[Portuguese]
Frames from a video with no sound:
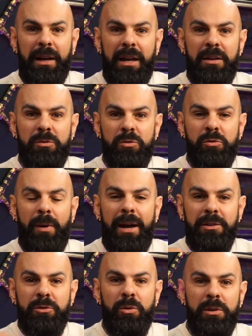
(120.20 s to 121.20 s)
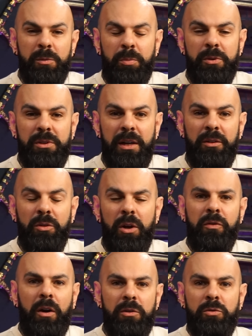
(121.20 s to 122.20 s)
aqueles usuais 12%,
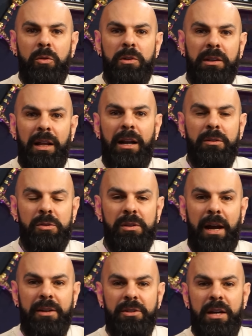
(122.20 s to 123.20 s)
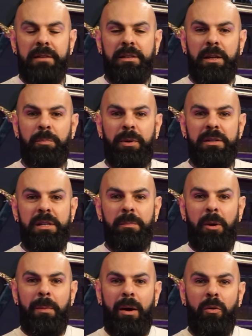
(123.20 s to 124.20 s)
fora o desconto que tá lá no site. Essa aqui, por exemplo,
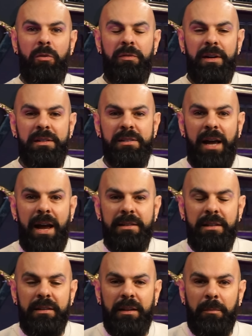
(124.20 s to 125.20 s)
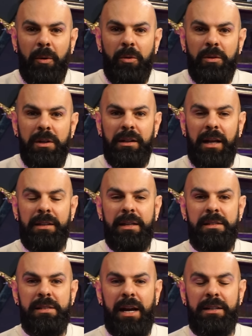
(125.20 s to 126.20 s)
é uma oversized, tá bom? Lá da
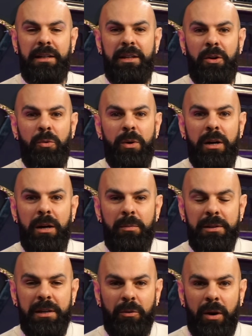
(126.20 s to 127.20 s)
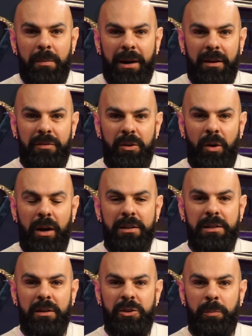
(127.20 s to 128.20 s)
Insider, que eu amo, essa cor é
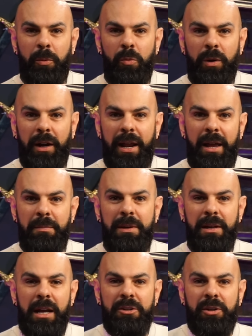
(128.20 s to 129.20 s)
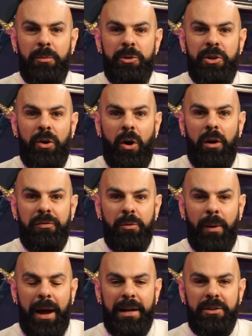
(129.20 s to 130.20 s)
maravilhosa, é tipo um creme, eles chamam de
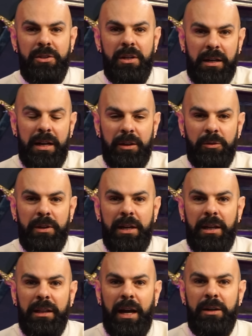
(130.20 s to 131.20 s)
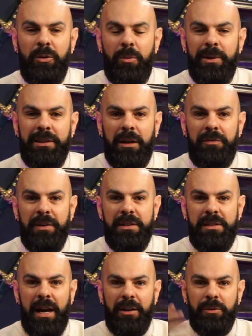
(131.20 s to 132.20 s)
off-white. Clica no link que tá aí no comentário
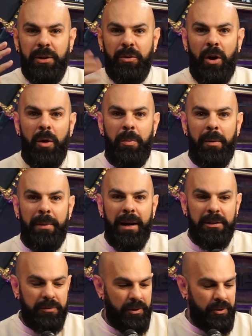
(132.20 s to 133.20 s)
fixado e corre pro abraço,